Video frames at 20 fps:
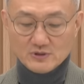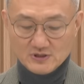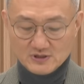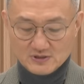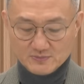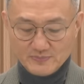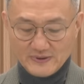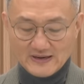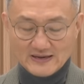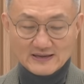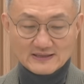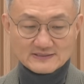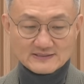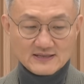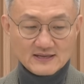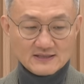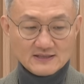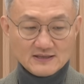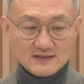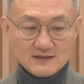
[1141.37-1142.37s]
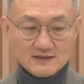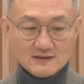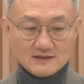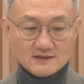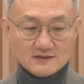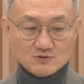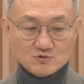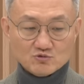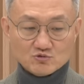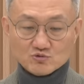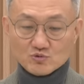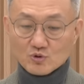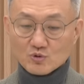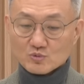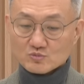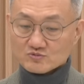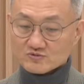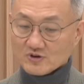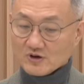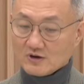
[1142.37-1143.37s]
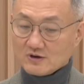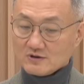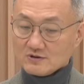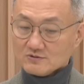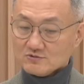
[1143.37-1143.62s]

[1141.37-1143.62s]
파랑색이 유로고요.